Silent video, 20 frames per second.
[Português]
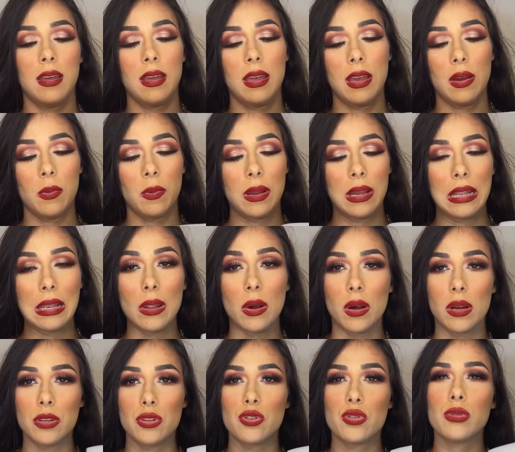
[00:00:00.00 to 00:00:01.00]
É um
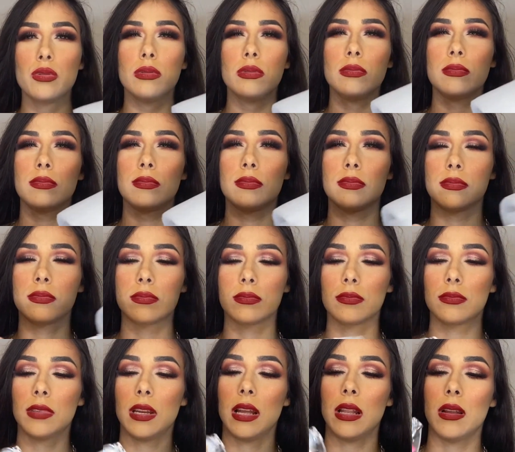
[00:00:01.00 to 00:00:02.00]
relógio,
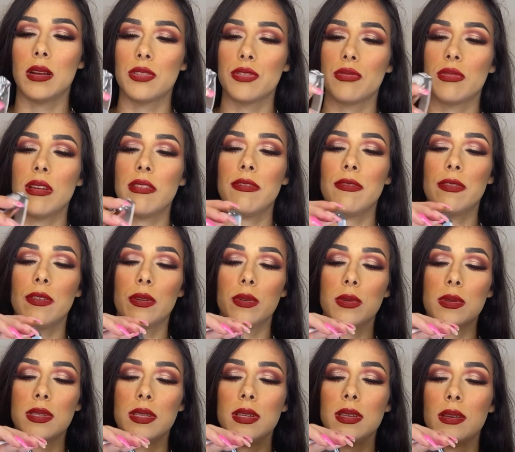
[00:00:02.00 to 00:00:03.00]
um relógio da
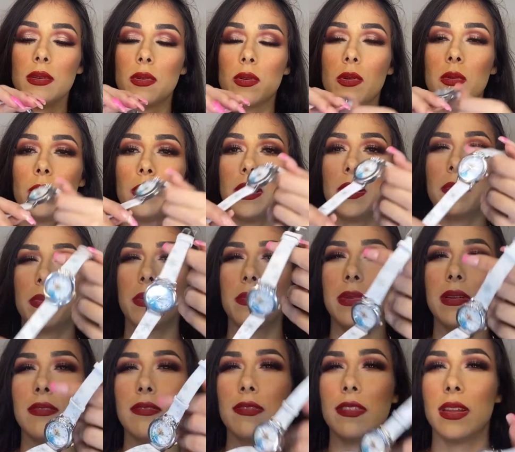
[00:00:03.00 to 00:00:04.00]
Frozen, que eu comprei para
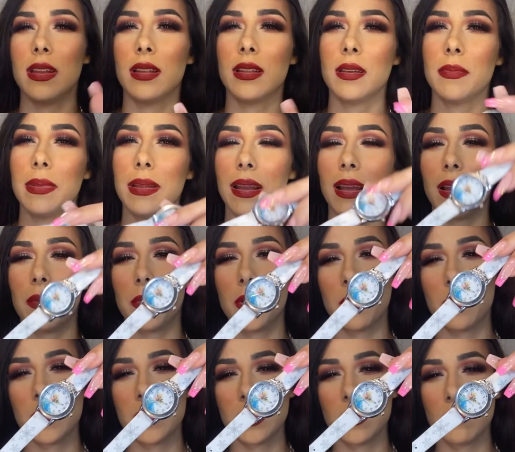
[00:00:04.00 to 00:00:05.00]
minha filha, também naquela
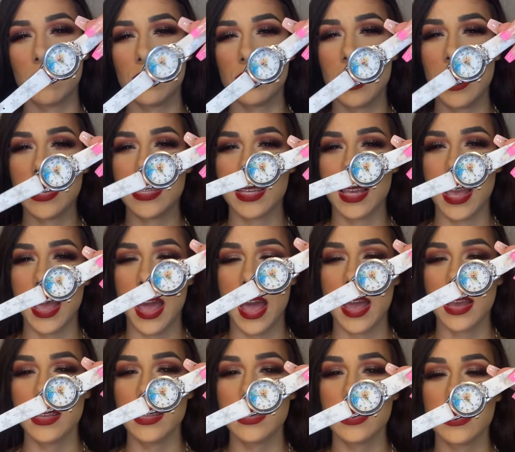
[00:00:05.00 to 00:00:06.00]
promoção de 10
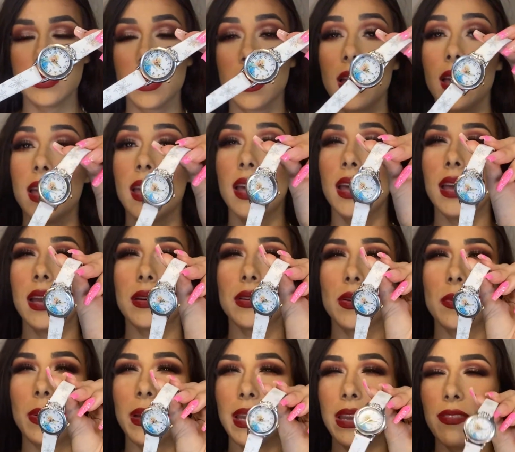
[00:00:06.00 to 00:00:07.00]
reais. Eu não
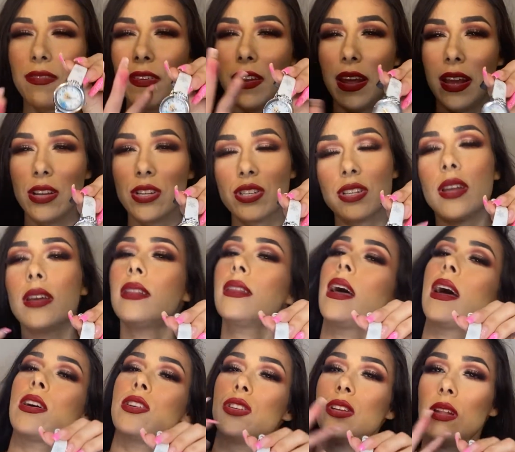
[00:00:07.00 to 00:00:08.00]
paguei frete nem
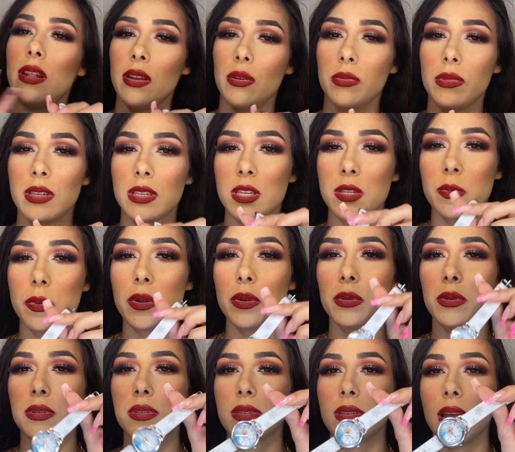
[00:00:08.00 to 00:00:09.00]
taxa em nenhum desses
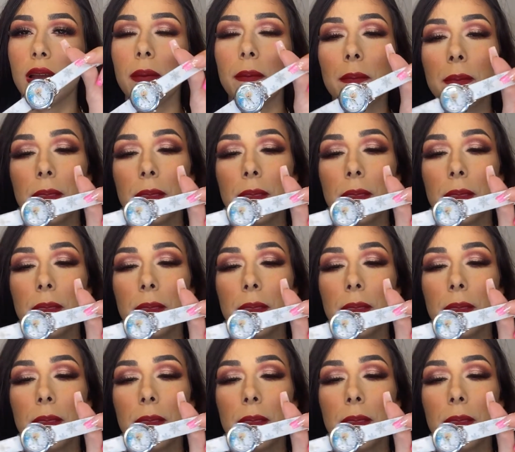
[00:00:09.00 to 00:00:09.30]
produtos, tá?